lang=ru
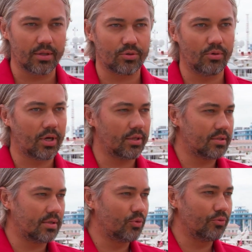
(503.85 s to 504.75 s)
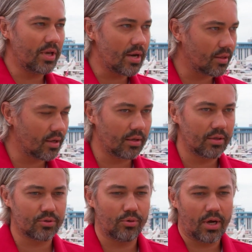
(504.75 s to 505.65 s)
насколько она самоуверена,
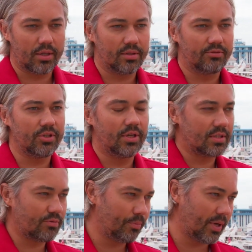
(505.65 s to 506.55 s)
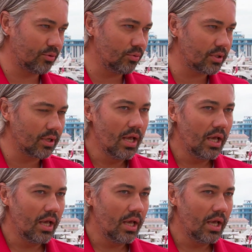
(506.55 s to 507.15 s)
насколько она двигает свой продукт.